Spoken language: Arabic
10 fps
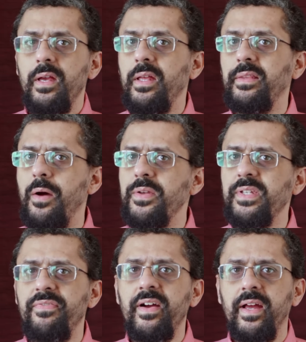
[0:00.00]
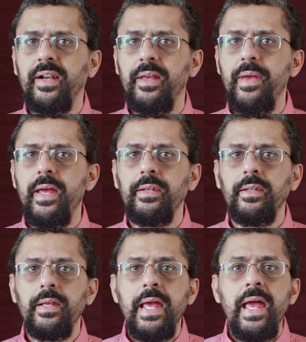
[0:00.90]
انت عاوزني افكر كمان
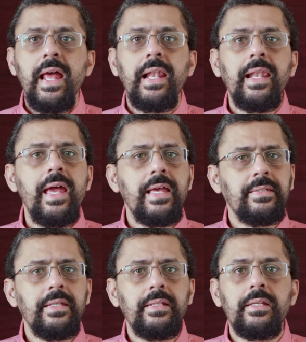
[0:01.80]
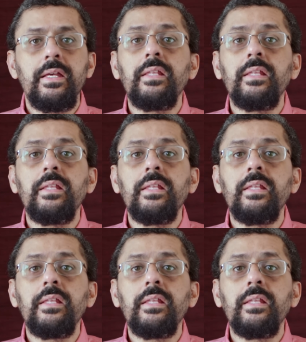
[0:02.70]
لا يا سيدي